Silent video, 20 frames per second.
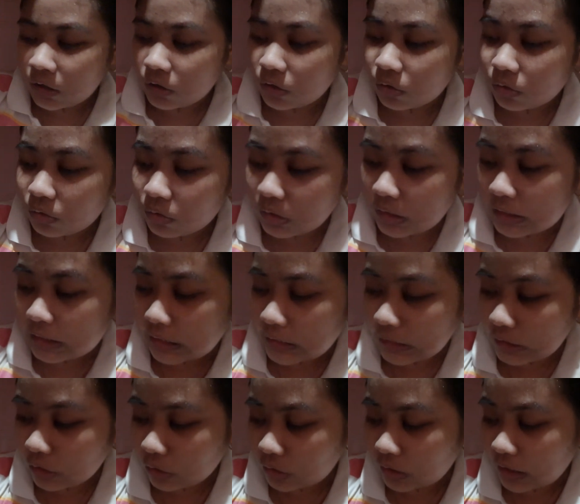Yung isa
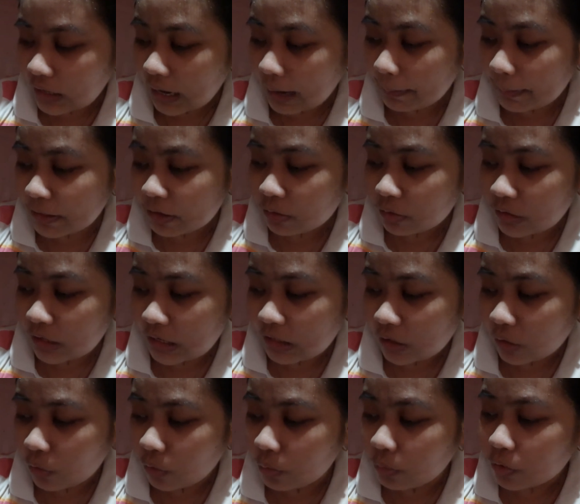nito, nagamit ko na
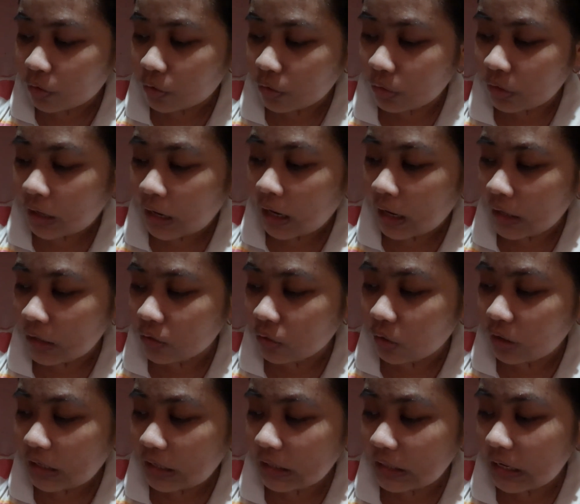yun, naubos ko na. So,
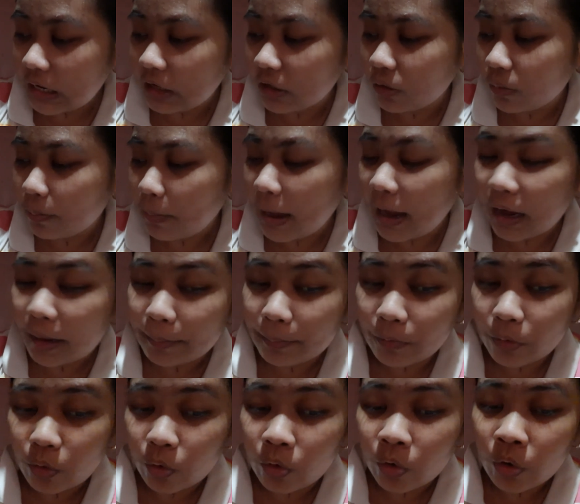ayan na lang yung backup
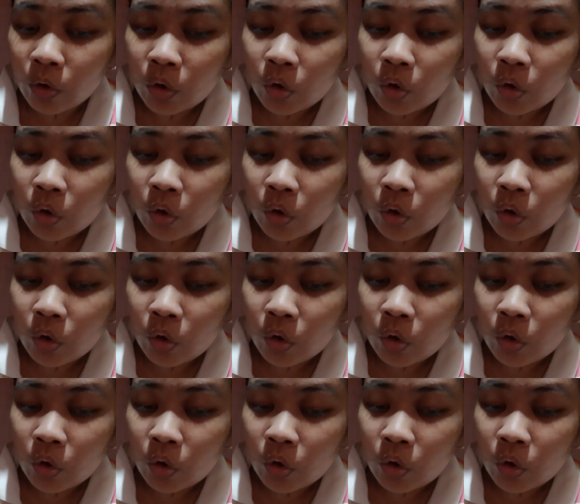ko.